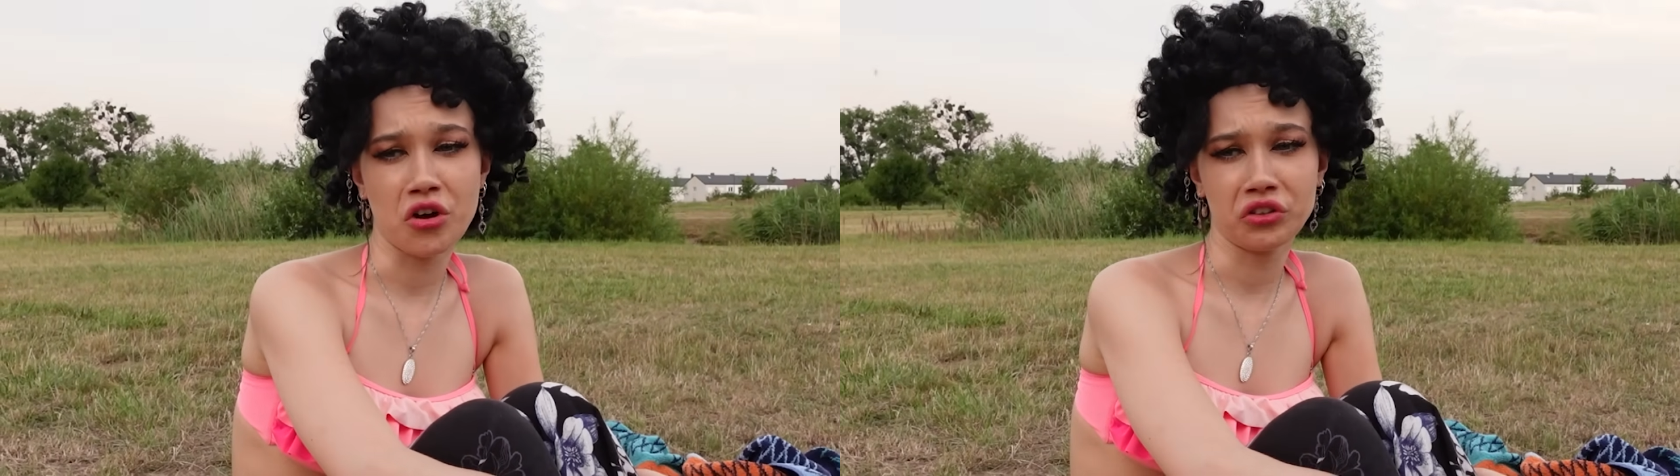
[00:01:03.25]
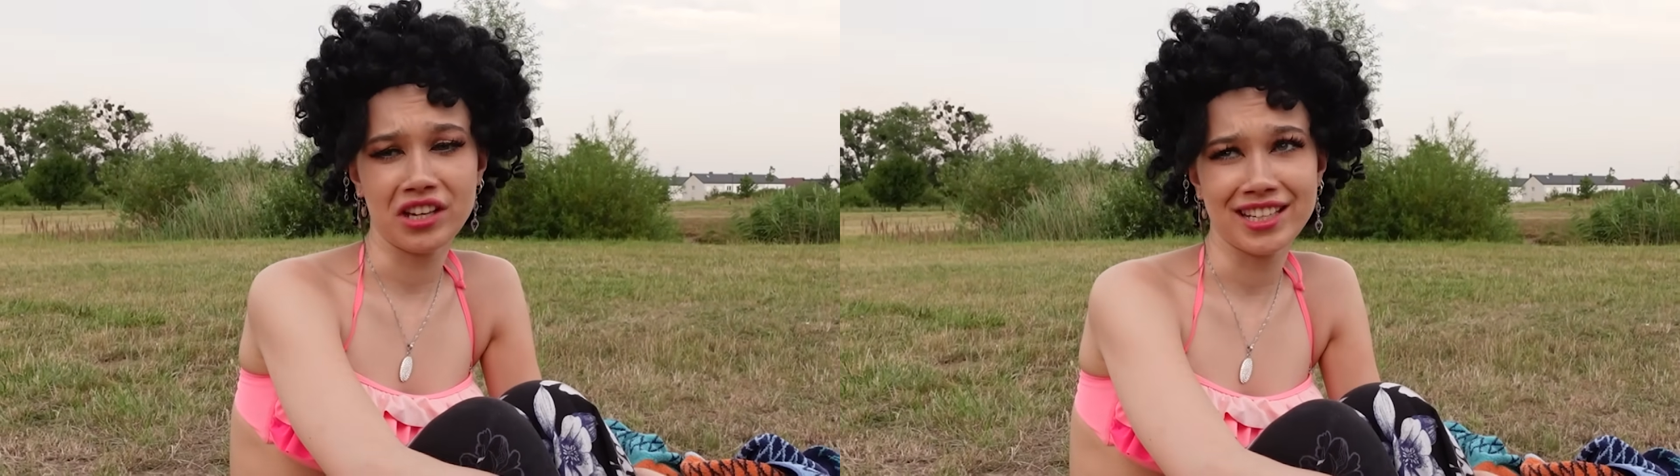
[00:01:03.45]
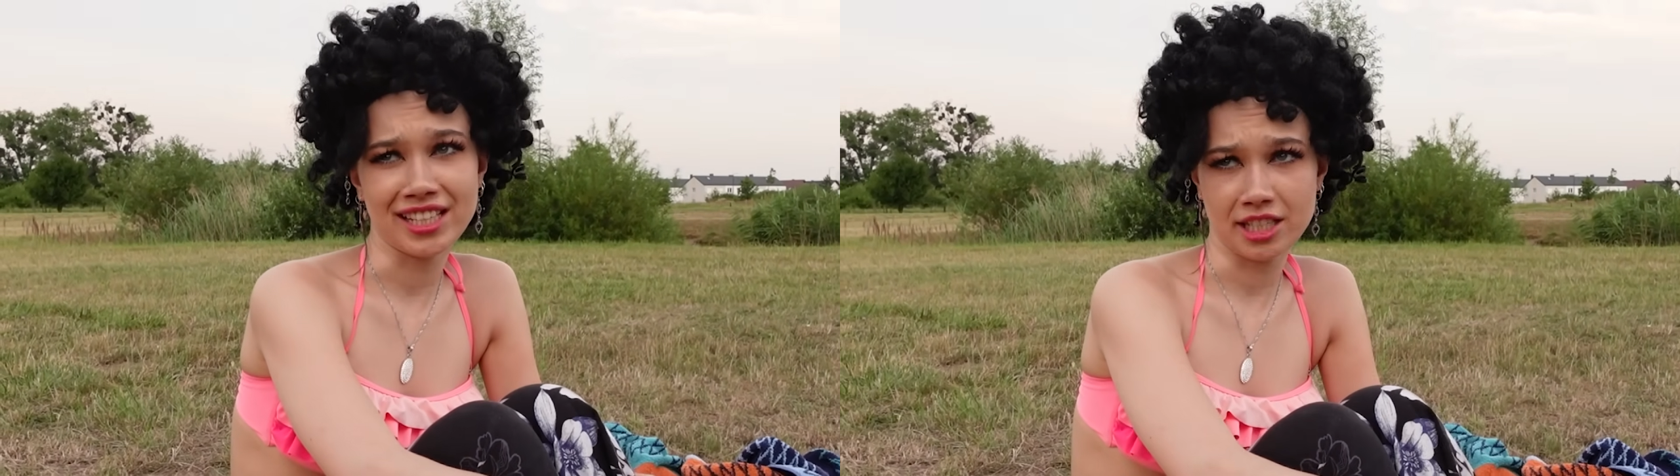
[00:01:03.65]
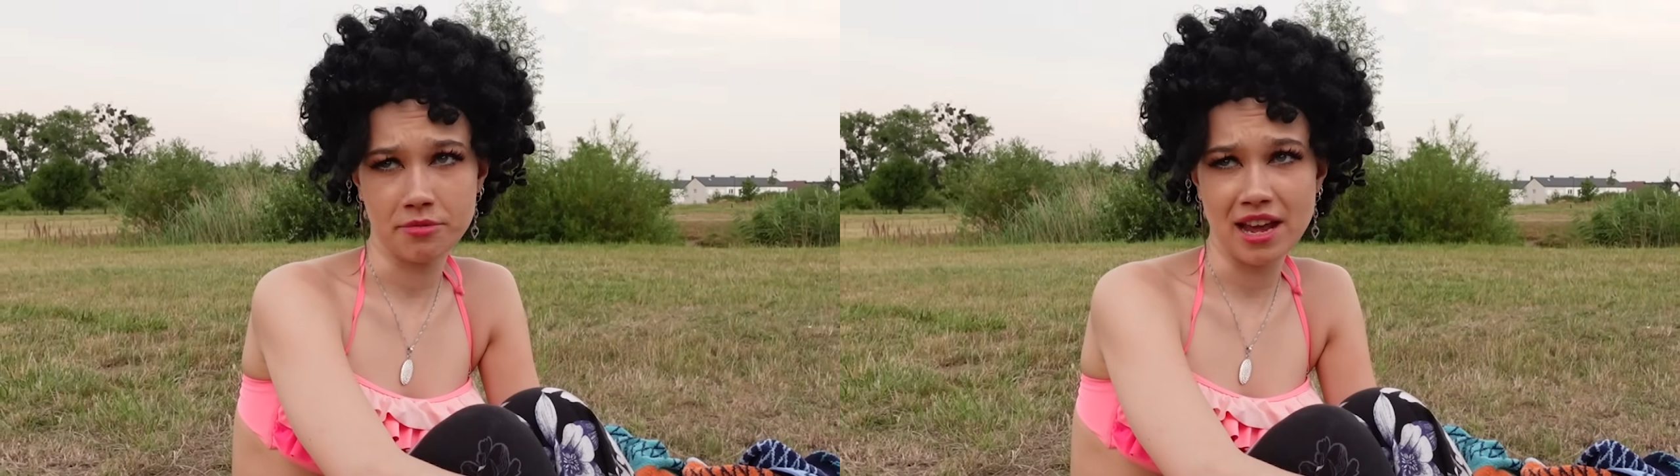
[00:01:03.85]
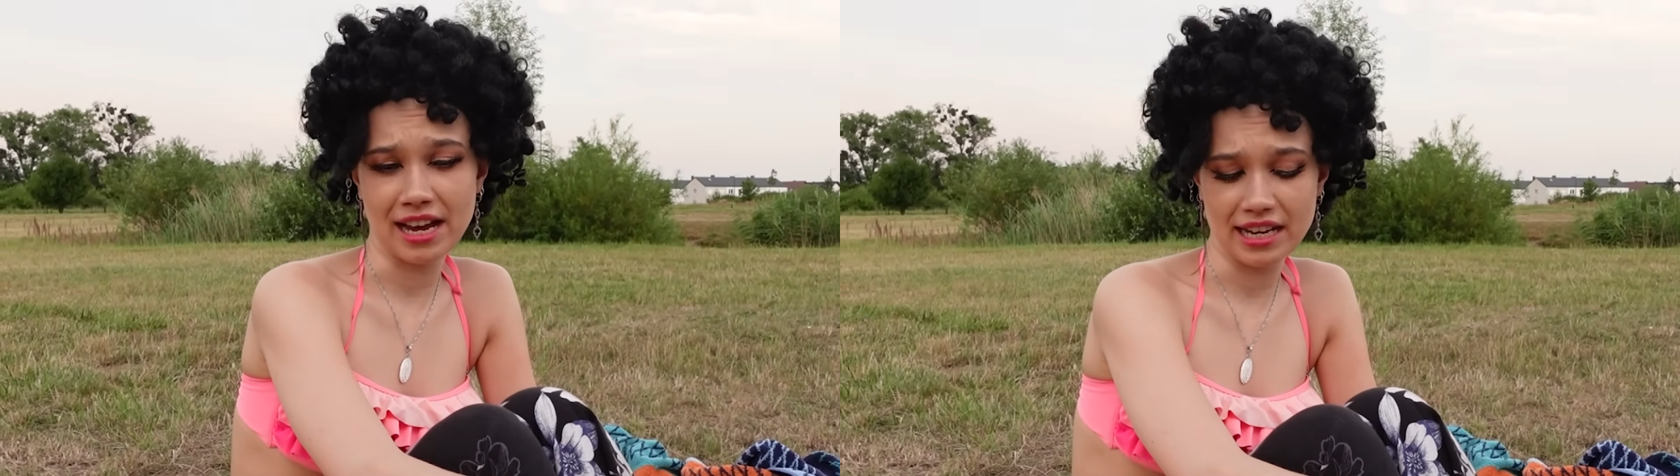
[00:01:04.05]
oni się
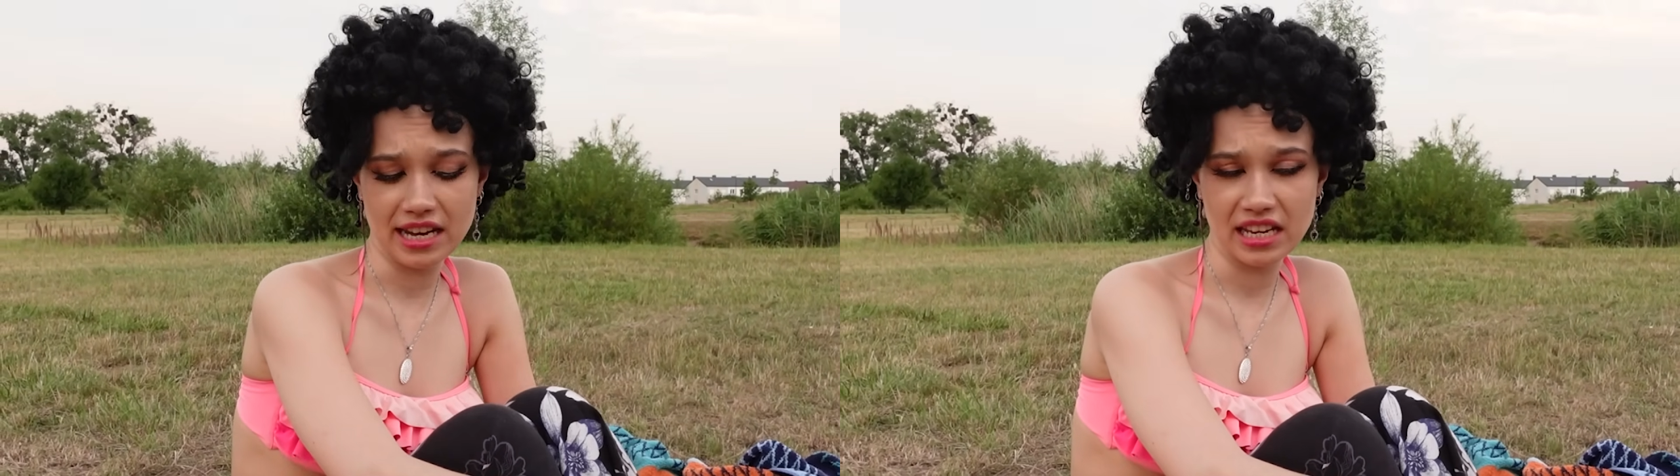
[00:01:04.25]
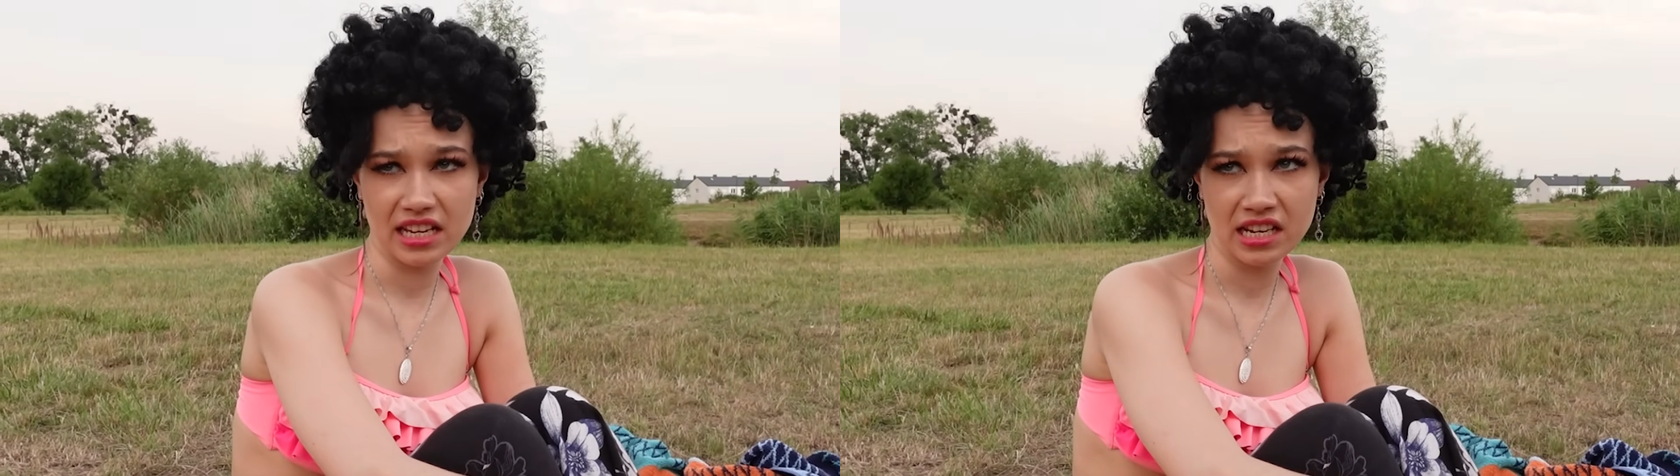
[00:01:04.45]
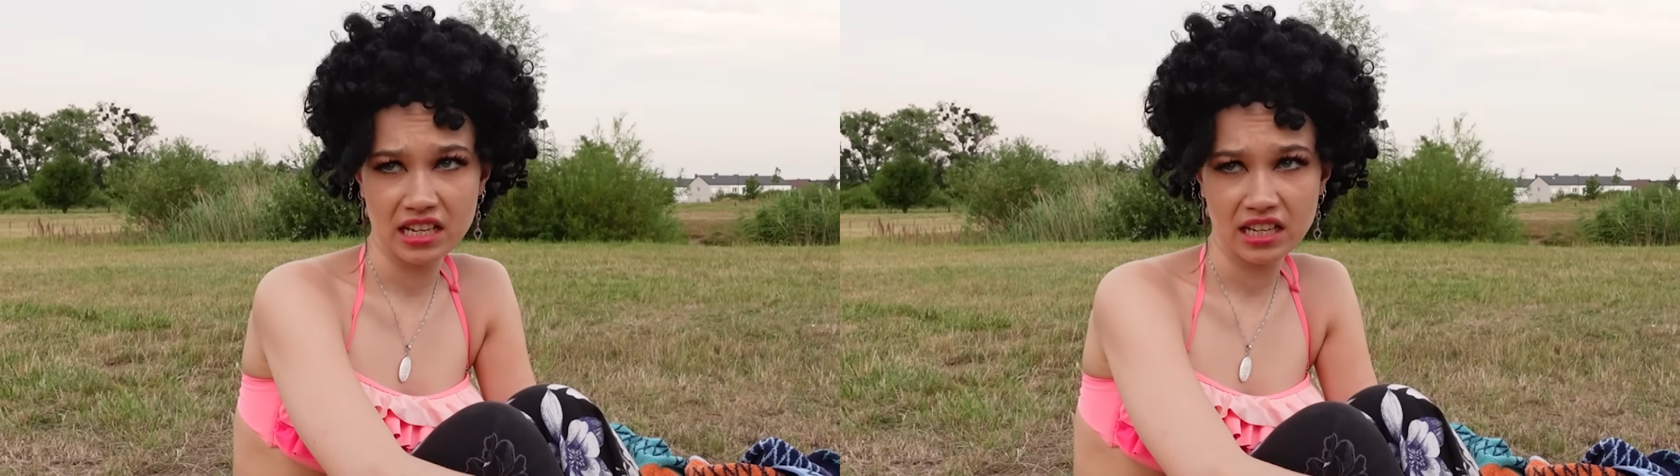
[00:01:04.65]
śmiali.